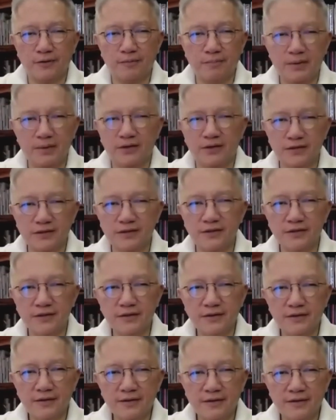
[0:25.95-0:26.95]
because
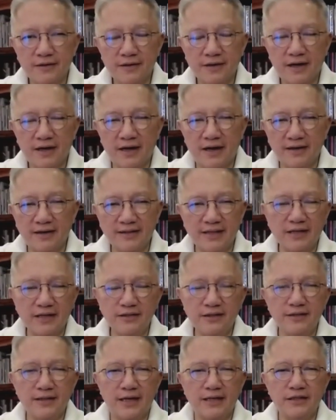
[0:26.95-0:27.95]
uh, in
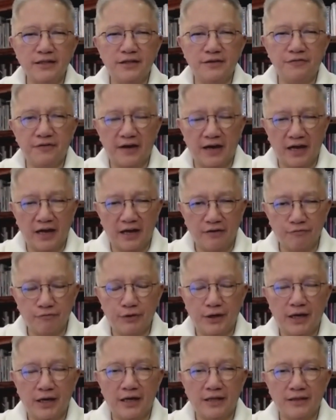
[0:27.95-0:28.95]
1995,
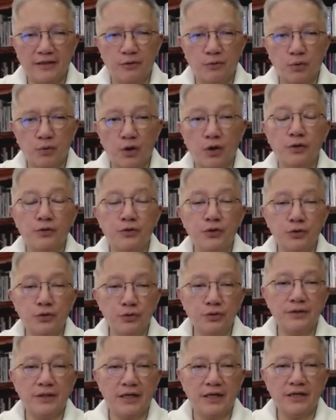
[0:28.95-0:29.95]
we had the World
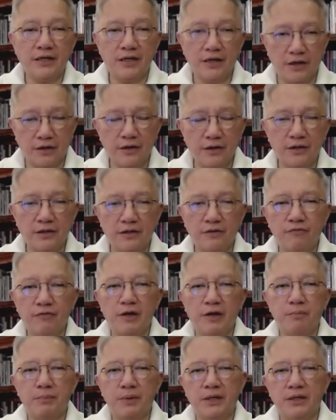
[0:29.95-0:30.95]
Youth Day here in the
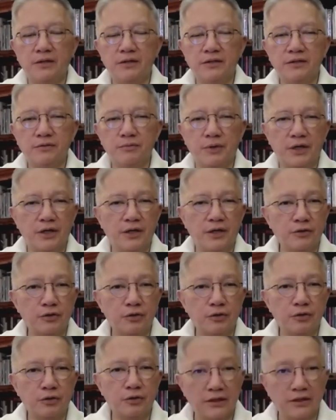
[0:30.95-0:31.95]
Philippines wherein
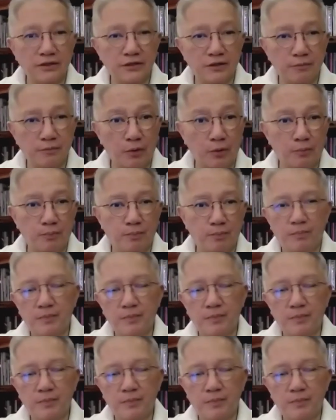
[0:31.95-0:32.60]
dumating si Pope